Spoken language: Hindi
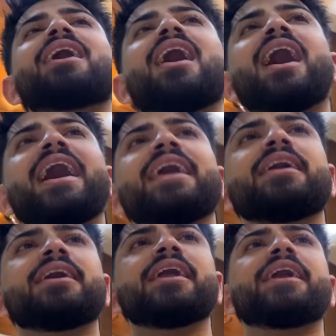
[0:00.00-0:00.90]
था हाई
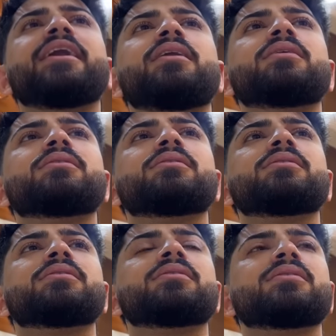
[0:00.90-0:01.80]
ग्रेड
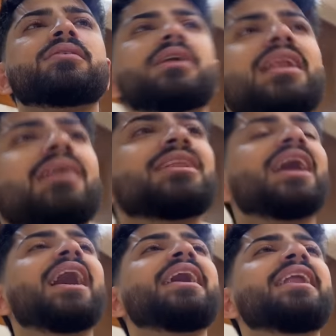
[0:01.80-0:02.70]
क्या लिखा होता है
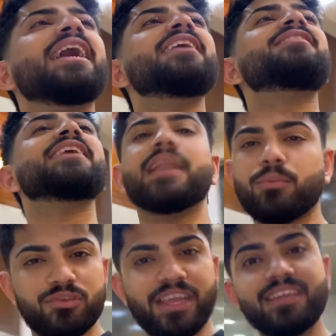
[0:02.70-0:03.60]
हाई ए सी एल है
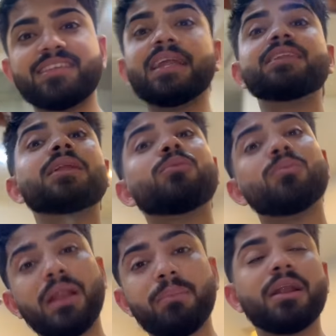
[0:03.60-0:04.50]
मुझे ए सी एल इतना
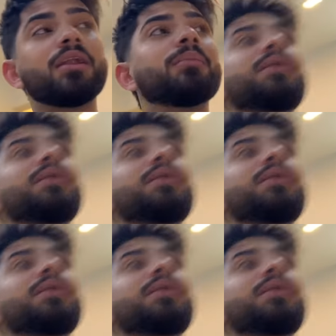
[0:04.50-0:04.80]
बड़ा टर्म